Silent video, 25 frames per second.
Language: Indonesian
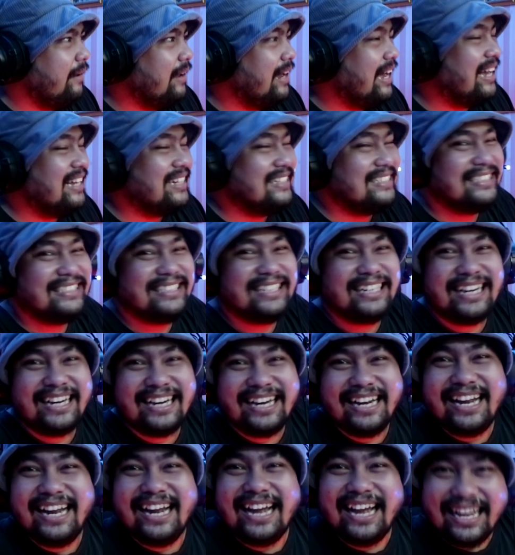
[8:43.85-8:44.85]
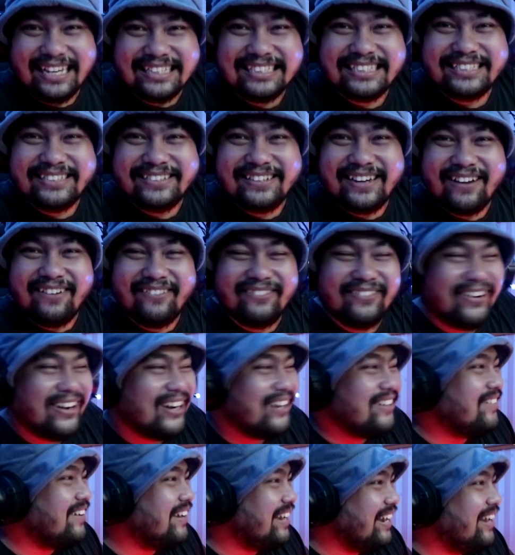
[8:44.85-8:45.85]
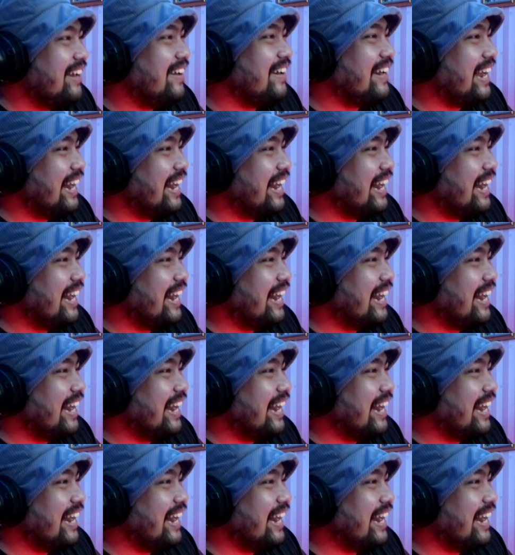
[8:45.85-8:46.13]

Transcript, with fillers: asik asik juga omongan gue oke